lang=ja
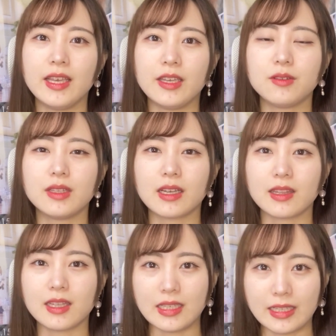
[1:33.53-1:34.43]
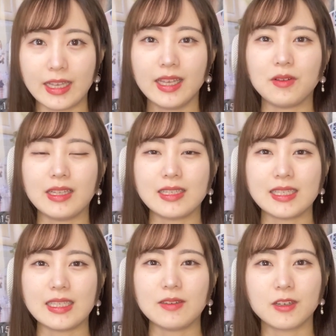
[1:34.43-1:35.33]
いろんな方にね、お
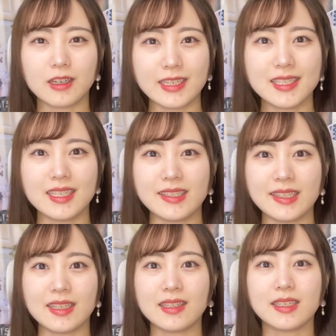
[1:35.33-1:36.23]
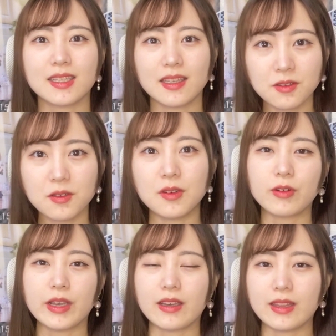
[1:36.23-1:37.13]
話お伺いしたりしてたんですけど、
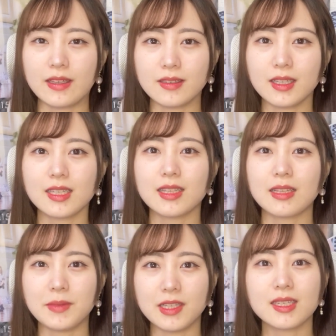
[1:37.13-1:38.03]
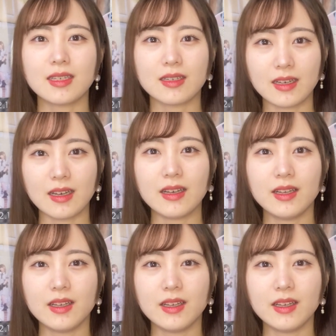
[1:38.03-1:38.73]
声かけてくださった皆さんが、